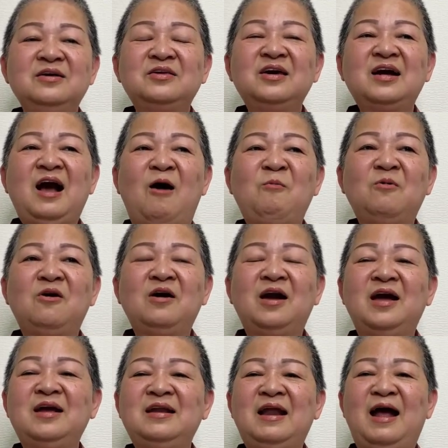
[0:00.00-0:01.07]
chứ không có
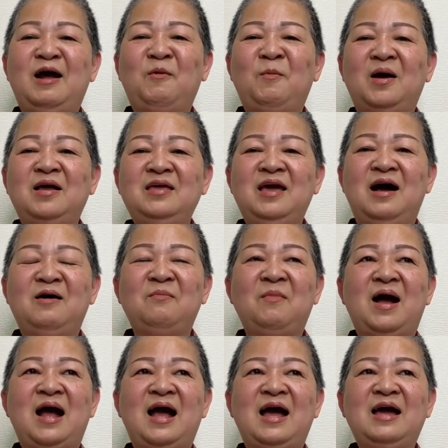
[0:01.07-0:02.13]
khi nào mà giờ
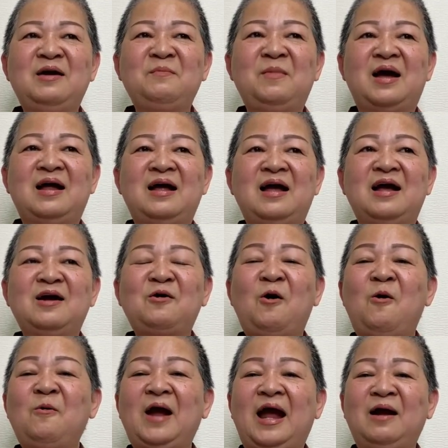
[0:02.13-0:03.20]
mà ai mà hả
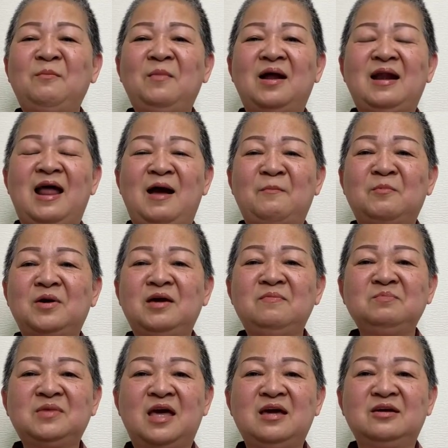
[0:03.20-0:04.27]
cố gắng mà làm
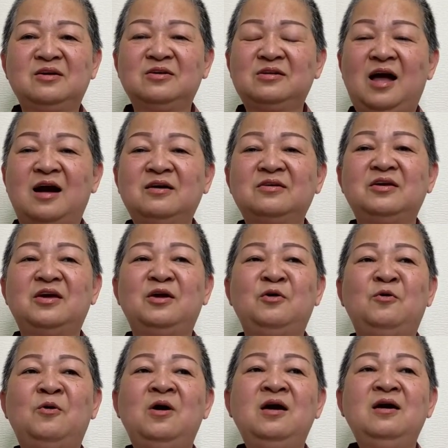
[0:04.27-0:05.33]
kiếm tiền cho thật
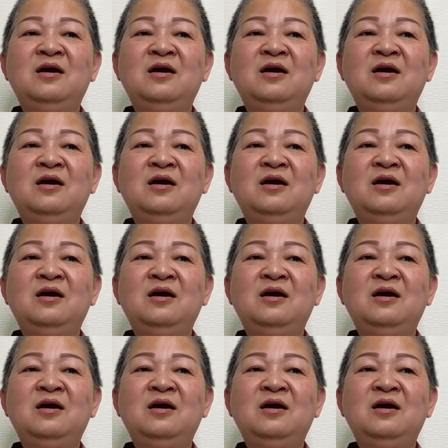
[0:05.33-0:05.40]
nhiều